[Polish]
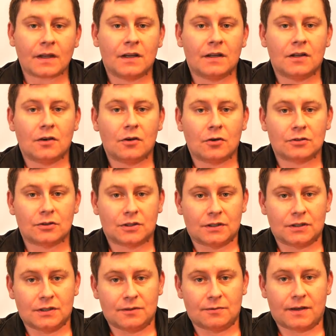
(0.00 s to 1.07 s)
E, lot
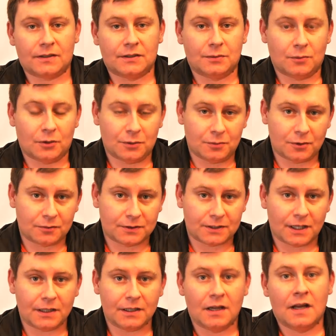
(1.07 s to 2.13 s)
e, Wandy
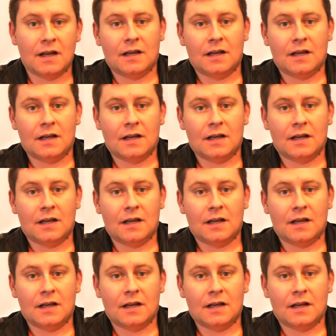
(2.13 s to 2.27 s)
Molibdowskiej,